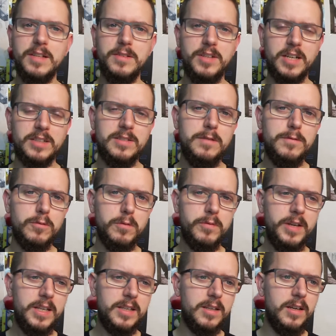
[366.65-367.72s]
als ich aktiv
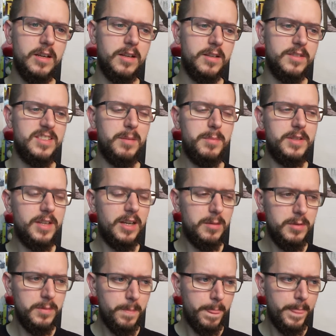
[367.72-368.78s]
Trophäen gesammelt
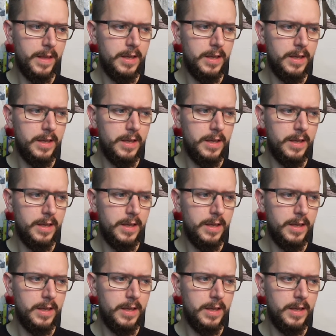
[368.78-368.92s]
habe.